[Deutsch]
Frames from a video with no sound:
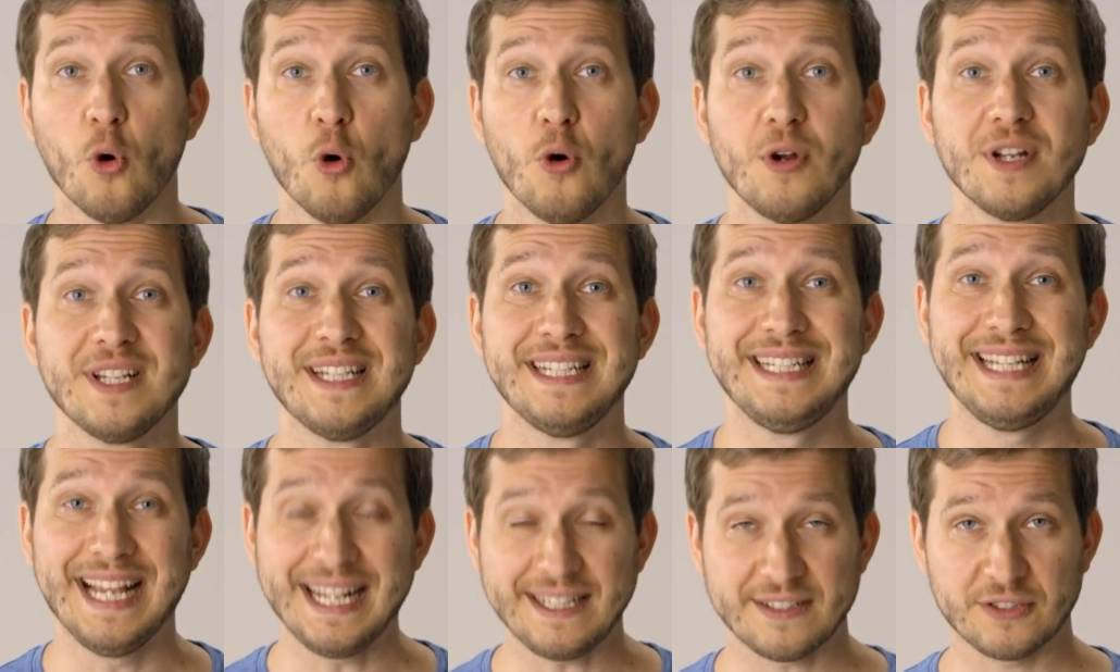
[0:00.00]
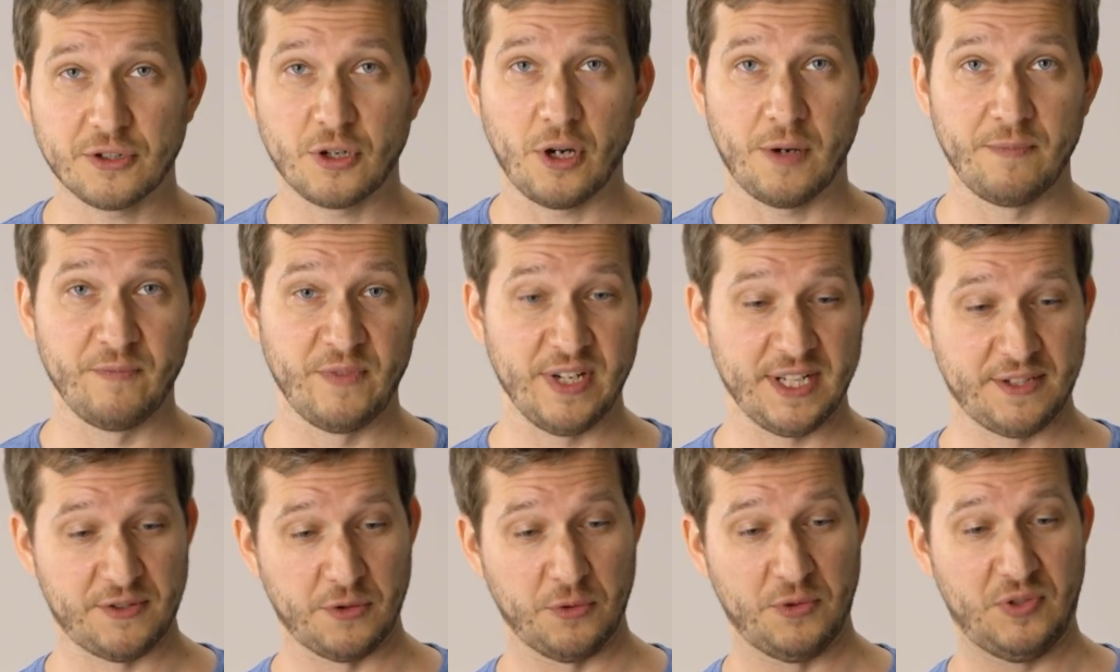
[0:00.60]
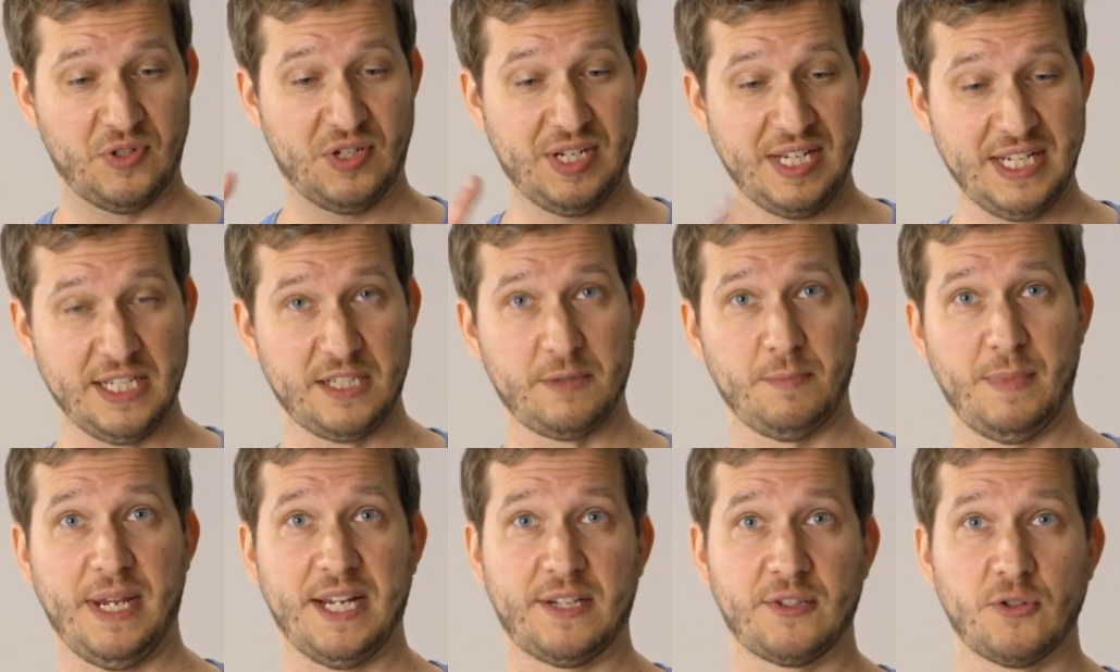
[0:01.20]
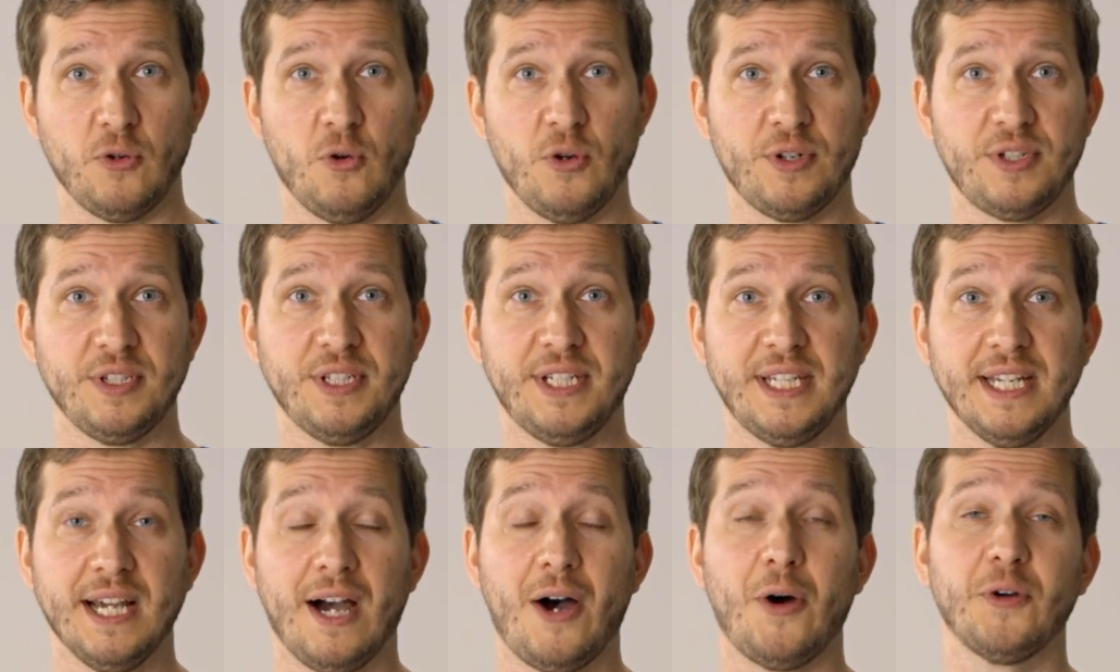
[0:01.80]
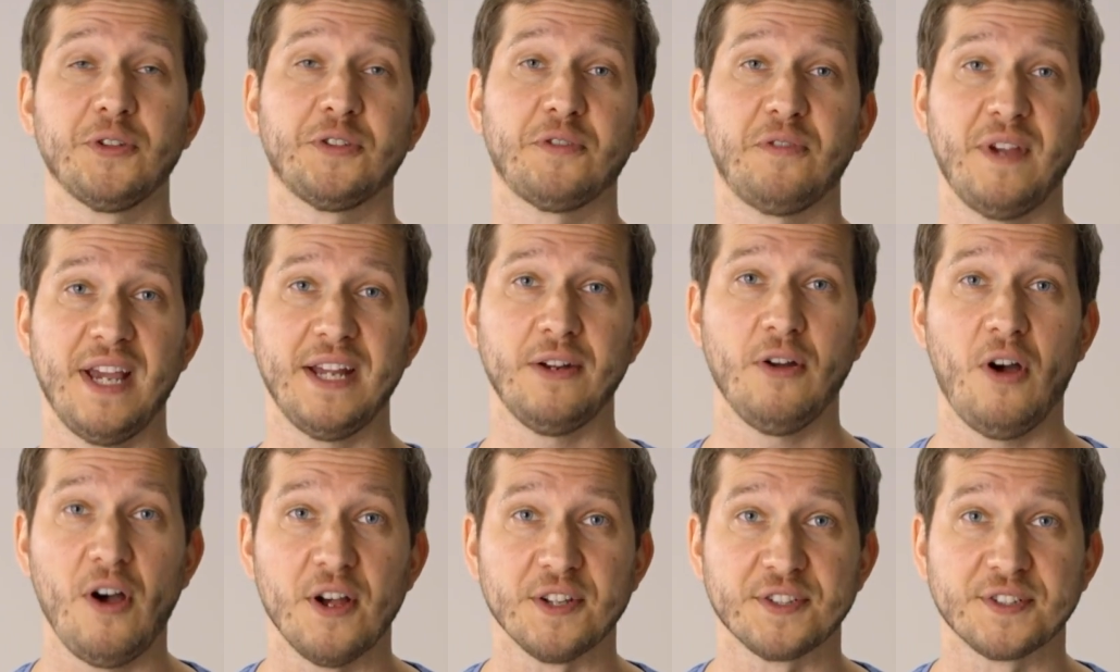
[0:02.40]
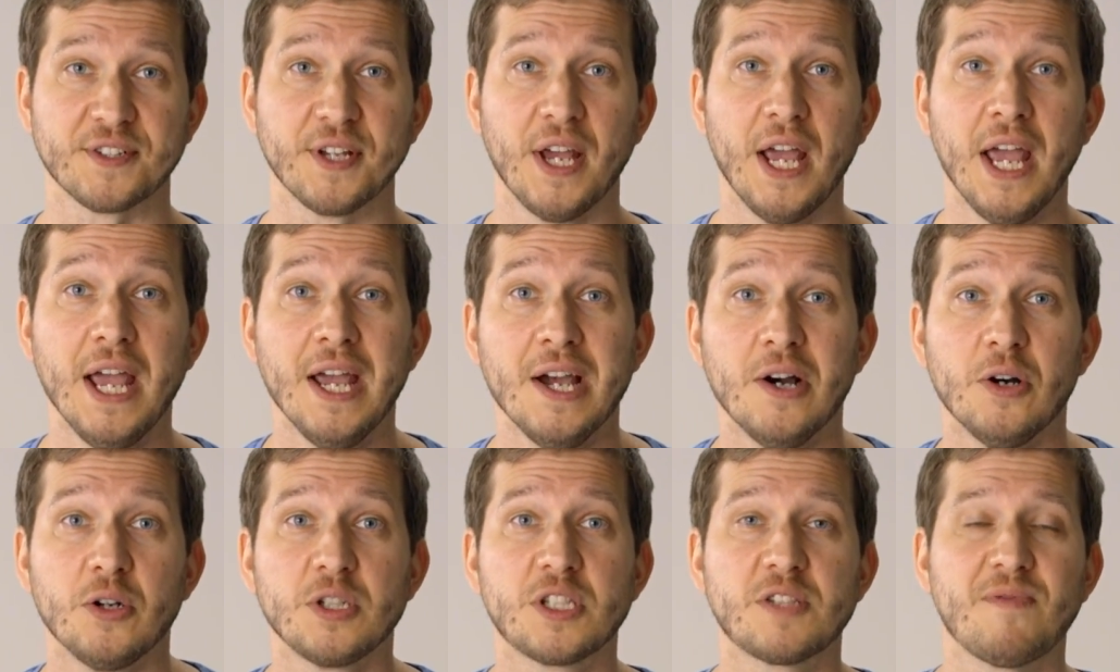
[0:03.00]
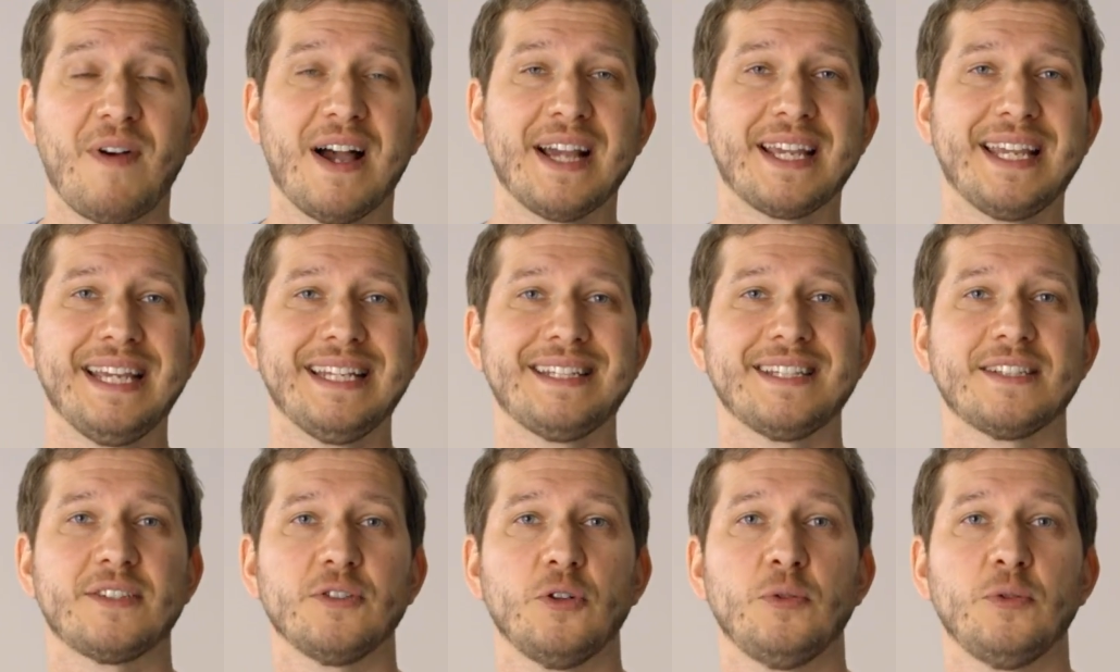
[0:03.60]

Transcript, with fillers: und jetzt kommen wir zu diesem Exoten hier aus Fernost. Und zwar geht es